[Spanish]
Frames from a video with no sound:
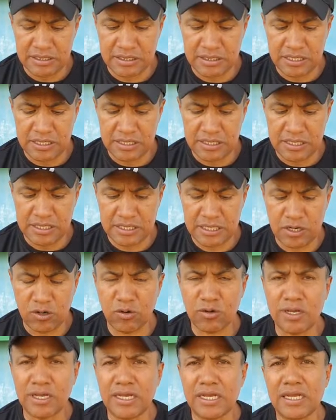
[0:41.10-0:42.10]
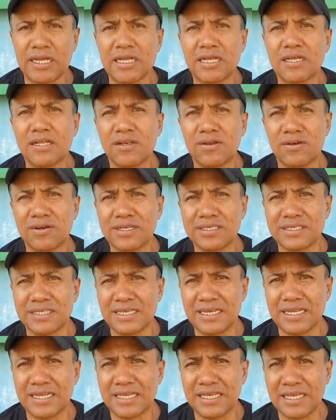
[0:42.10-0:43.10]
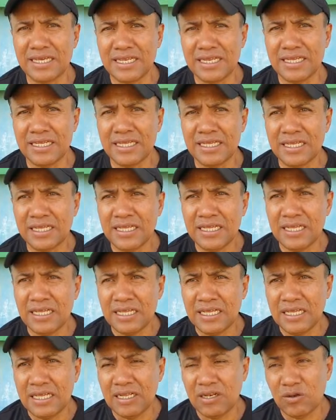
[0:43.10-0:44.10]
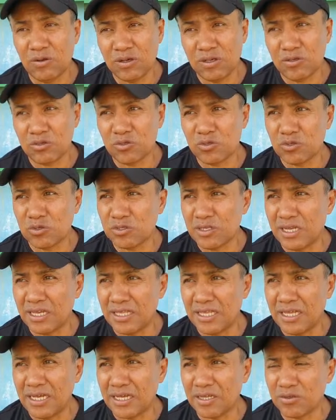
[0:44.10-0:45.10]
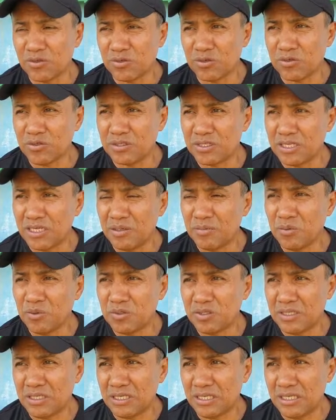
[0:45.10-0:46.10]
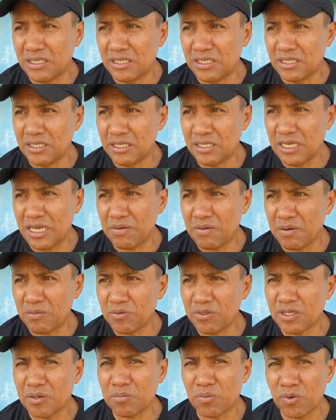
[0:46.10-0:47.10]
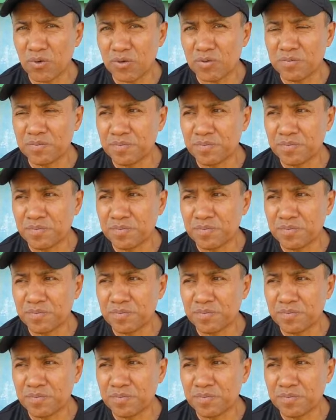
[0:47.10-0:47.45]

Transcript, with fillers: entender lo que, lo que se requiere, porque nosotros la idea que nosotros tenemos y, ahí vamos de a poco.